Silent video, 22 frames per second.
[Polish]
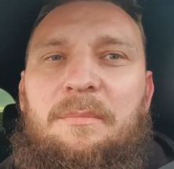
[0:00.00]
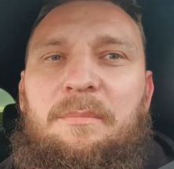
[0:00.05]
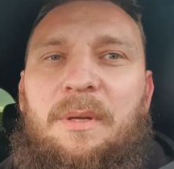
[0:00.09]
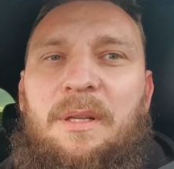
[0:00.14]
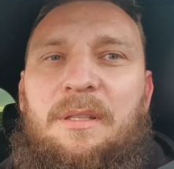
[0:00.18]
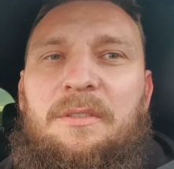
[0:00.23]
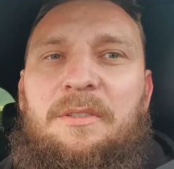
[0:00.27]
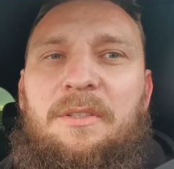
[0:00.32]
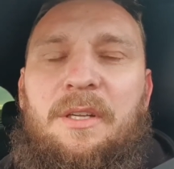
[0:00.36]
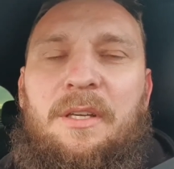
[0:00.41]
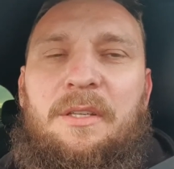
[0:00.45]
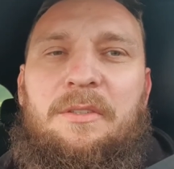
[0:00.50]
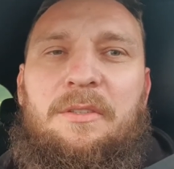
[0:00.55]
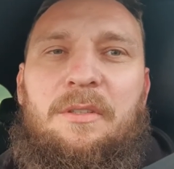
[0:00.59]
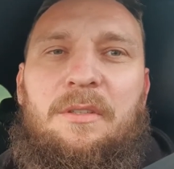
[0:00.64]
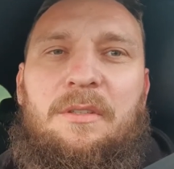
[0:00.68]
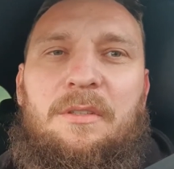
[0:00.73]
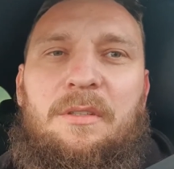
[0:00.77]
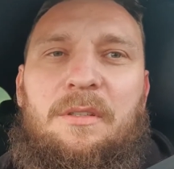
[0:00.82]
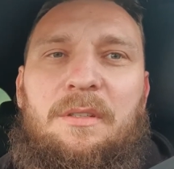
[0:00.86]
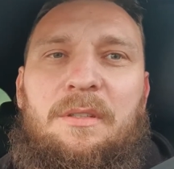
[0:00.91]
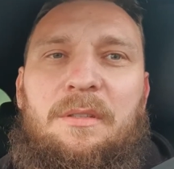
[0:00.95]
PAL 6,
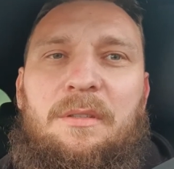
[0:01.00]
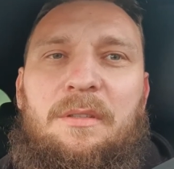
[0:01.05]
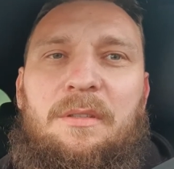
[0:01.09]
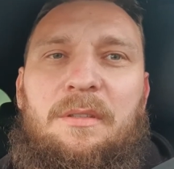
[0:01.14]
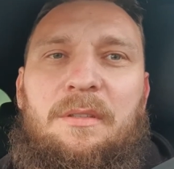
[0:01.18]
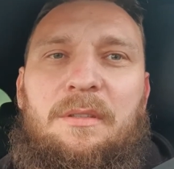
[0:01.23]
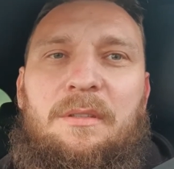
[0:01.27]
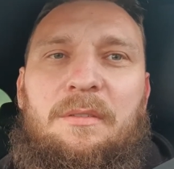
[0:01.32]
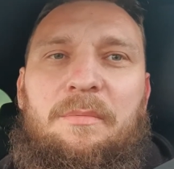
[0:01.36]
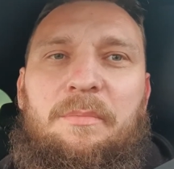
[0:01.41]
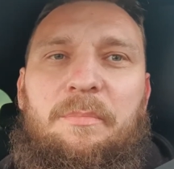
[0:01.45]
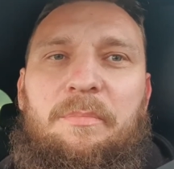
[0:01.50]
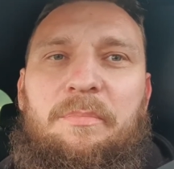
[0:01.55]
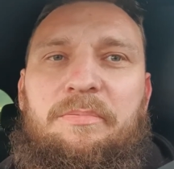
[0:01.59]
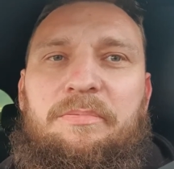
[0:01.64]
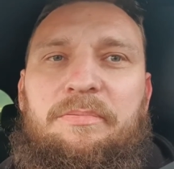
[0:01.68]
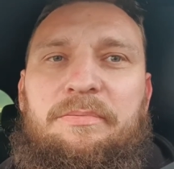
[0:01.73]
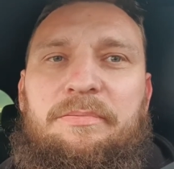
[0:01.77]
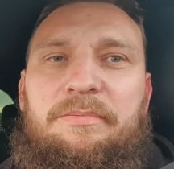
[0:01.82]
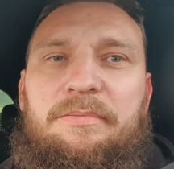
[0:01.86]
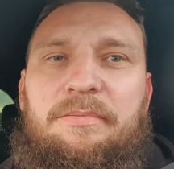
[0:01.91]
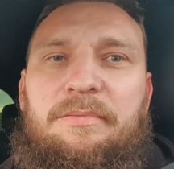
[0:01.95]
jeżeli
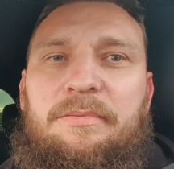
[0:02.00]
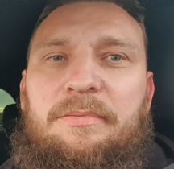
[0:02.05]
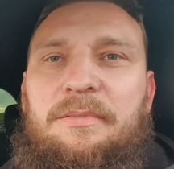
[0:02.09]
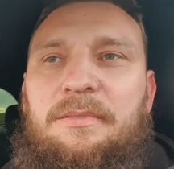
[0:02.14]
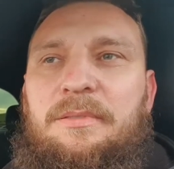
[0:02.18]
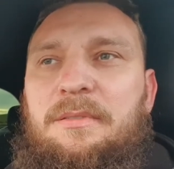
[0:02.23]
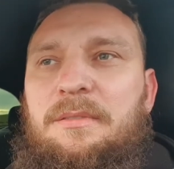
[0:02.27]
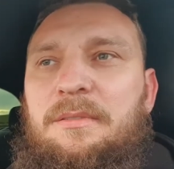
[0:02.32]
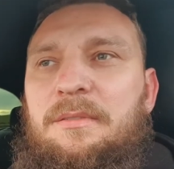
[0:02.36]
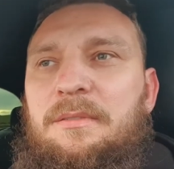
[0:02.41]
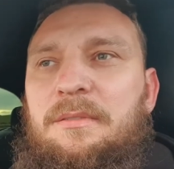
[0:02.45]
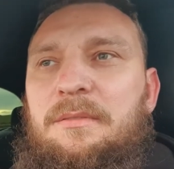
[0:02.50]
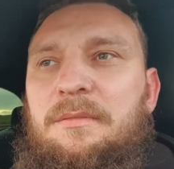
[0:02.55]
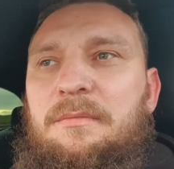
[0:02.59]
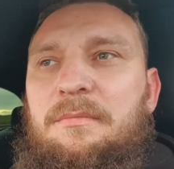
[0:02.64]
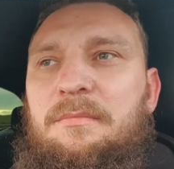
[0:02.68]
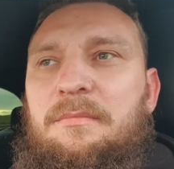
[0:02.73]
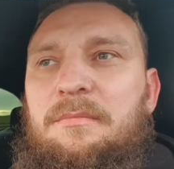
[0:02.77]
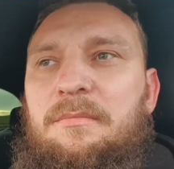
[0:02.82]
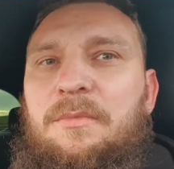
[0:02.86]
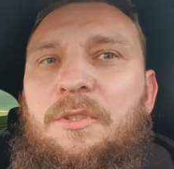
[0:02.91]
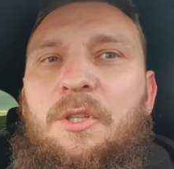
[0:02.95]
y,
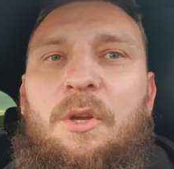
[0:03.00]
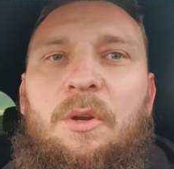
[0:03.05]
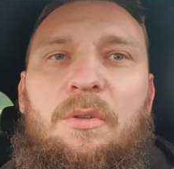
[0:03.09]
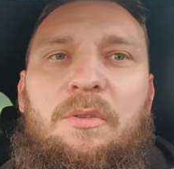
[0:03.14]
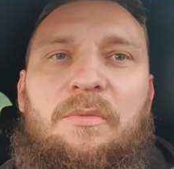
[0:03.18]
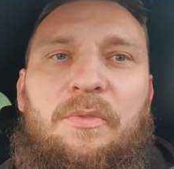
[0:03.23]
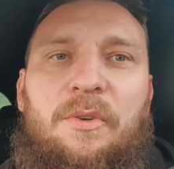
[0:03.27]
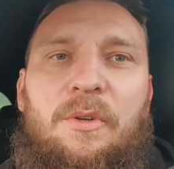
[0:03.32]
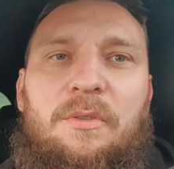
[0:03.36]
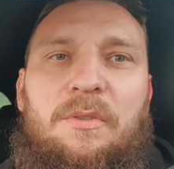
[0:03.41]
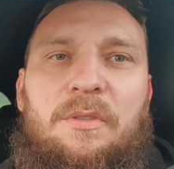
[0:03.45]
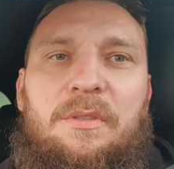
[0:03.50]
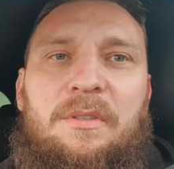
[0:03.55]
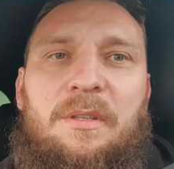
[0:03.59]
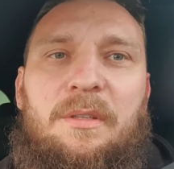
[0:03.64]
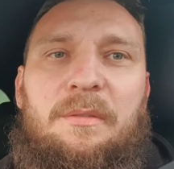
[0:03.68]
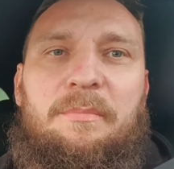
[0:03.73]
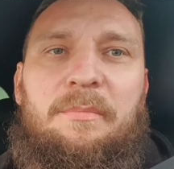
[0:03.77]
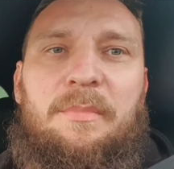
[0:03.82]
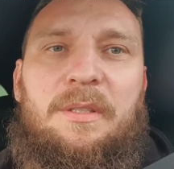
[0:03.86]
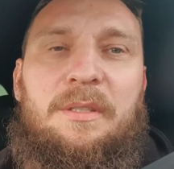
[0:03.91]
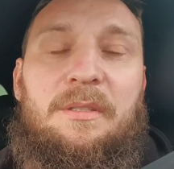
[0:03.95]
nie otworzy
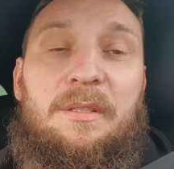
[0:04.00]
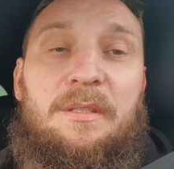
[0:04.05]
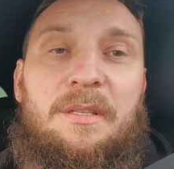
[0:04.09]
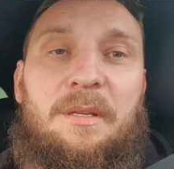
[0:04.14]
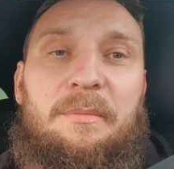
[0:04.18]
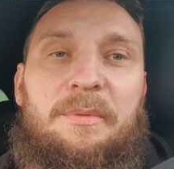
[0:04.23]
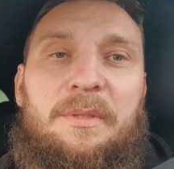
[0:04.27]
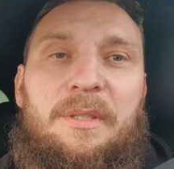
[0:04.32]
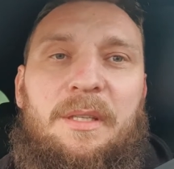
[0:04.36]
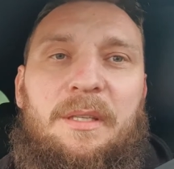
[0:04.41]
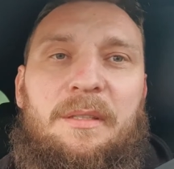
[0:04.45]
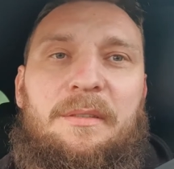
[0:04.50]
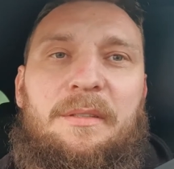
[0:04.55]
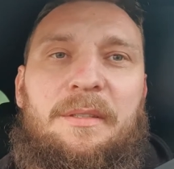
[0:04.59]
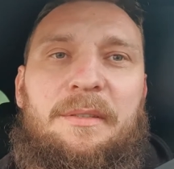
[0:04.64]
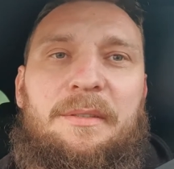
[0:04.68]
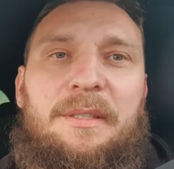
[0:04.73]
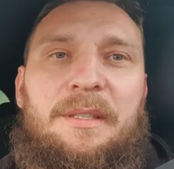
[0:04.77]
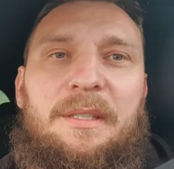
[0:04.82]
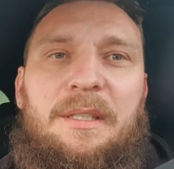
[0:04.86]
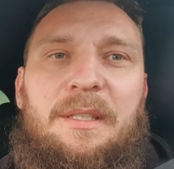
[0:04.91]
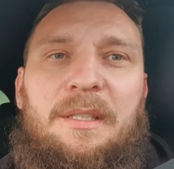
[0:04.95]
się, będzie
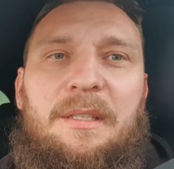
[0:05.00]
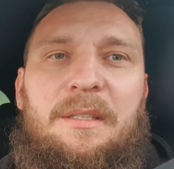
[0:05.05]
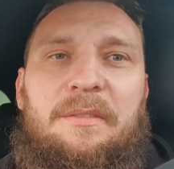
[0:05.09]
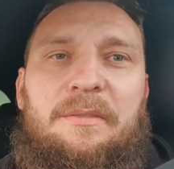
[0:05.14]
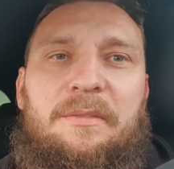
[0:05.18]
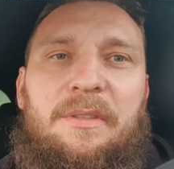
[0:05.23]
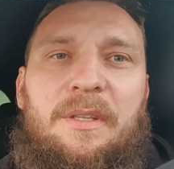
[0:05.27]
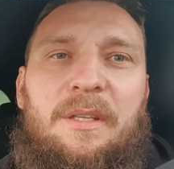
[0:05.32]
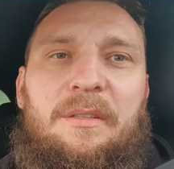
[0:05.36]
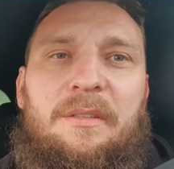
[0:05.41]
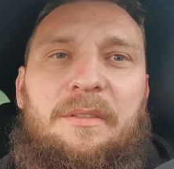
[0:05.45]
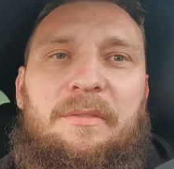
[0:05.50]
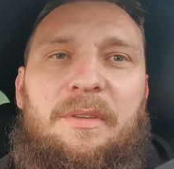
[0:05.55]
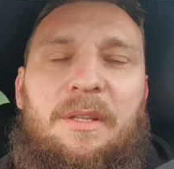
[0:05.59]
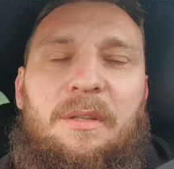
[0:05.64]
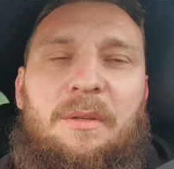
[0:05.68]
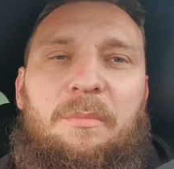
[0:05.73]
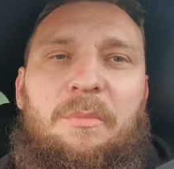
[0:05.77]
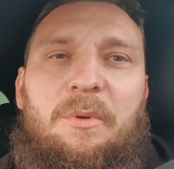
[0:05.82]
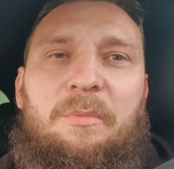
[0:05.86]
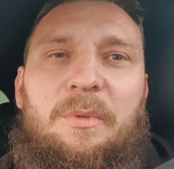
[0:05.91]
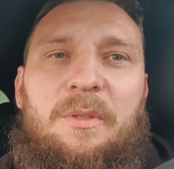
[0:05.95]
zamknięty. Wtedy
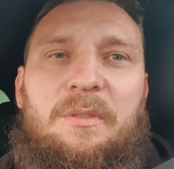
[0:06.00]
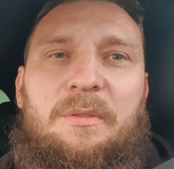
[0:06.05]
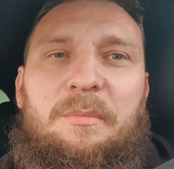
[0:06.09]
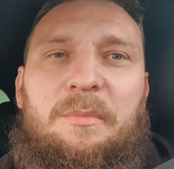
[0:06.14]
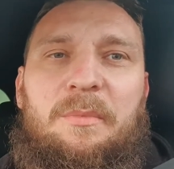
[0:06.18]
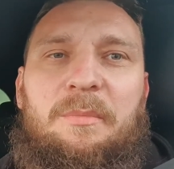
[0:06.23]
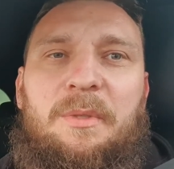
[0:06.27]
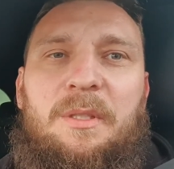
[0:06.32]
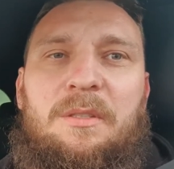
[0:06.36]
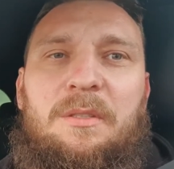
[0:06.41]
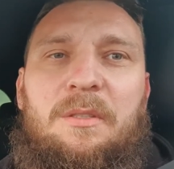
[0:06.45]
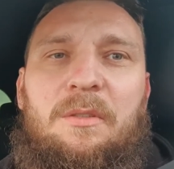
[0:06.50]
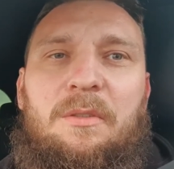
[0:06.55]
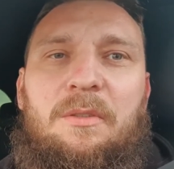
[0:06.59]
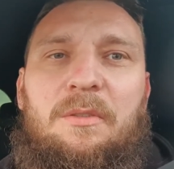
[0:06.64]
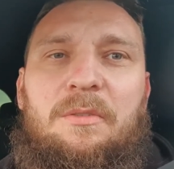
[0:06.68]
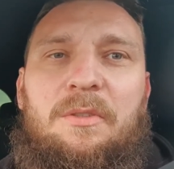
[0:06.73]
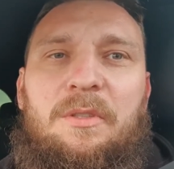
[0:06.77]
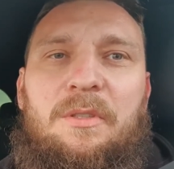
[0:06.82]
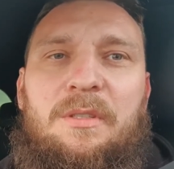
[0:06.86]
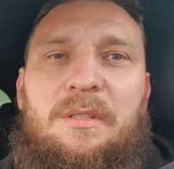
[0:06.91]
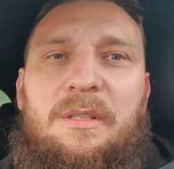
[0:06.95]
wiadomo, będziemy mieć
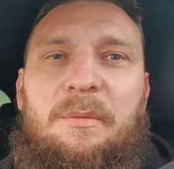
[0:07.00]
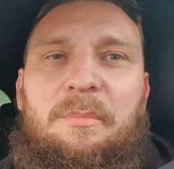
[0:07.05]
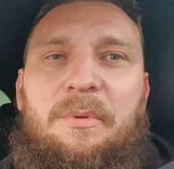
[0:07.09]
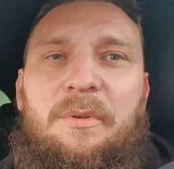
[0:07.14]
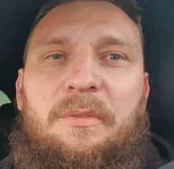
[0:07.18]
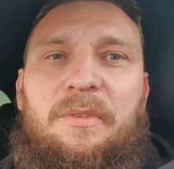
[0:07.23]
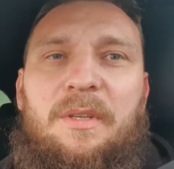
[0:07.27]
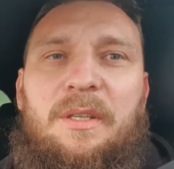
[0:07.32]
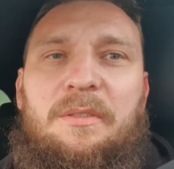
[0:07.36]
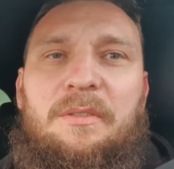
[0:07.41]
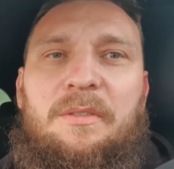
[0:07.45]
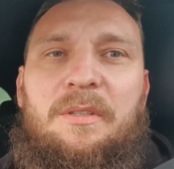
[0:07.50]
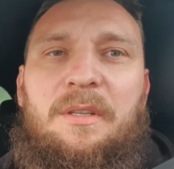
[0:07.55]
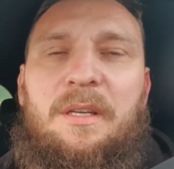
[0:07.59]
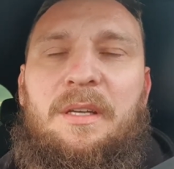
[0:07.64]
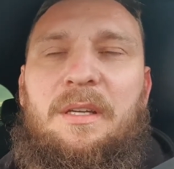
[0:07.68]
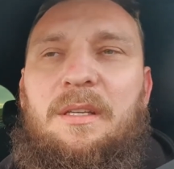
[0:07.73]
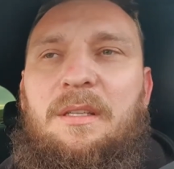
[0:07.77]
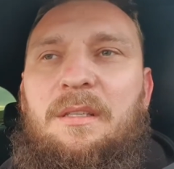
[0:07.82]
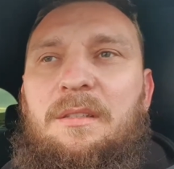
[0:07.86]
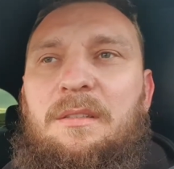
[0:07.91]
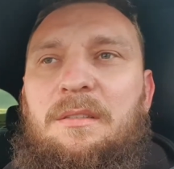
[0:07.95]
tylko czyste
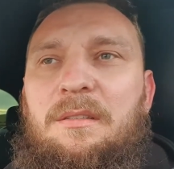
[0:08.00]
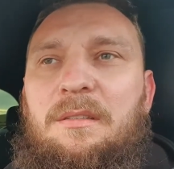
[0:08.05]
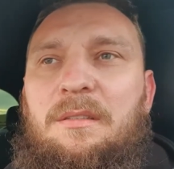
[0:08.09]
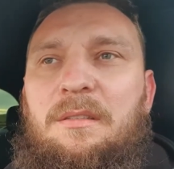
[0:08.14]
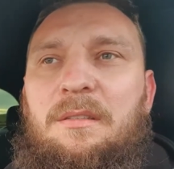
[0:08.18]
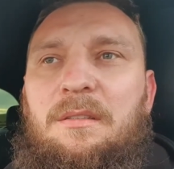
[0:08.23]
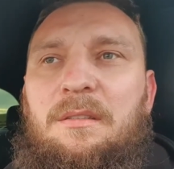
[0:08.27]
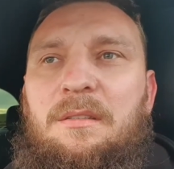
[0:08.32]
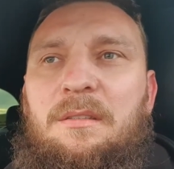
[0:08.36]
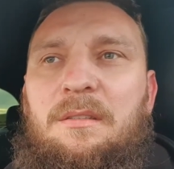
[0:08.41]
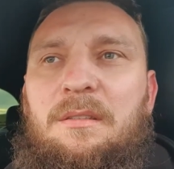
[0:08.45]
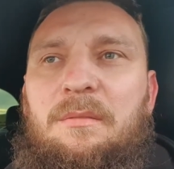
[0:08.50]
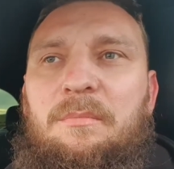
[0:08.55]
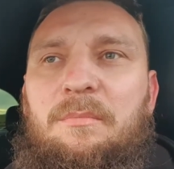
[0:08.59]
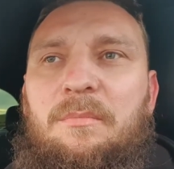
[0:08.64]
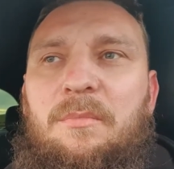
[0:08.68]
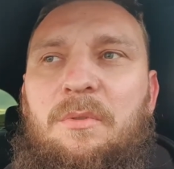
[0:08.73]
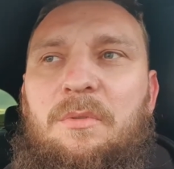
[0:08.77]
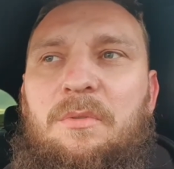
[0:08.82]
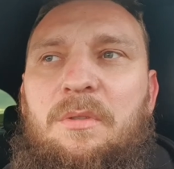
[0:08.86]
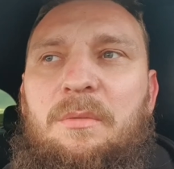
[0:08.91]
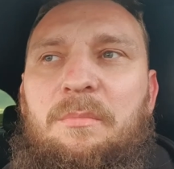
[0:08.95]
powietrze i
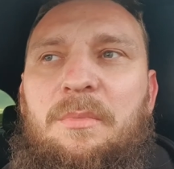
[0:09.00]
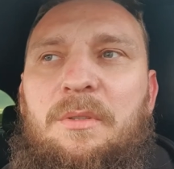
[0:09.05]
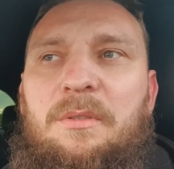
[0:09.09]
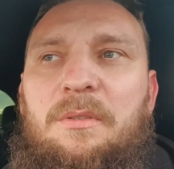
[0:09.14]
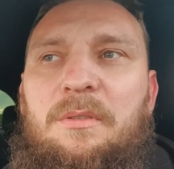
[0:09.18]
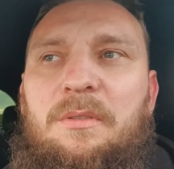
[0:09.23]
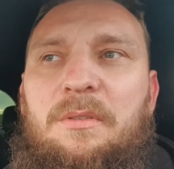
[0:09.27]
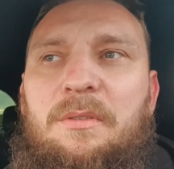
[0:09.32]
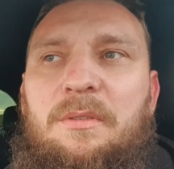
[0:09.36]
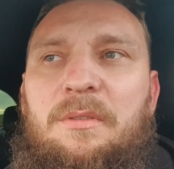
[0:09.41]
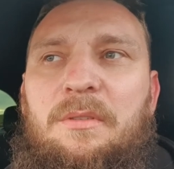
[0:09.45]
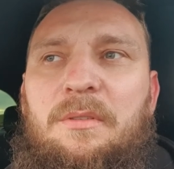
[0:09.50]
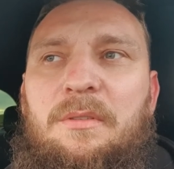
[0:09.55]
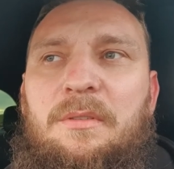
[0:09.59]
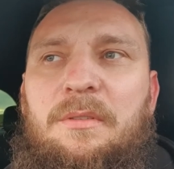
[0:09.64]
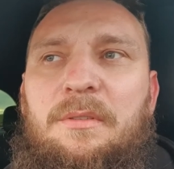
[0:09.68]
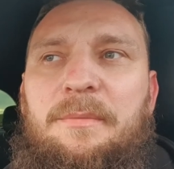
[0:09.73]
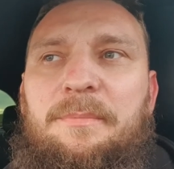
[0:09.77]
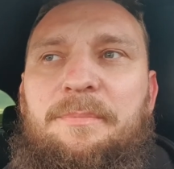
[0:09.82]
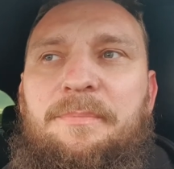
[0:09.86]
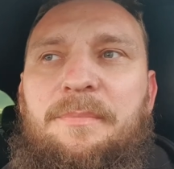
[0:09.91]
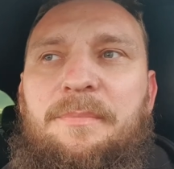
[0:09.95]
może być y,